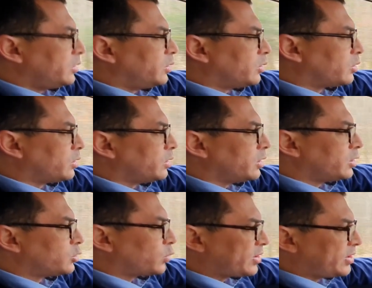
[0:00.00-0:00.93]
donc
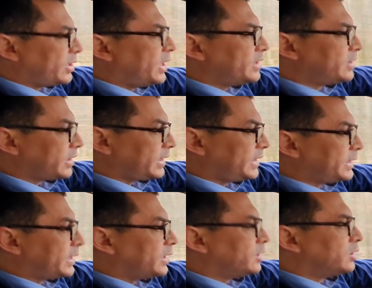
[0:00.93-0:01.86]
3
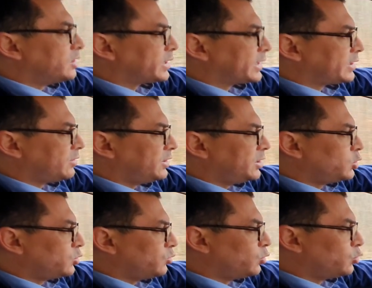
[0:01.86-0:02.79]
ايترا ITRA 90
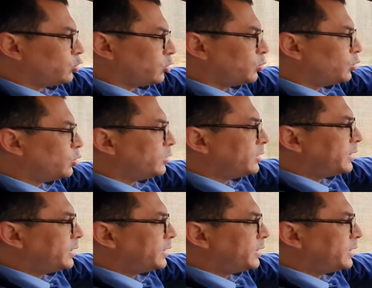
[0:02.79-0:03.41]
chevaux توربو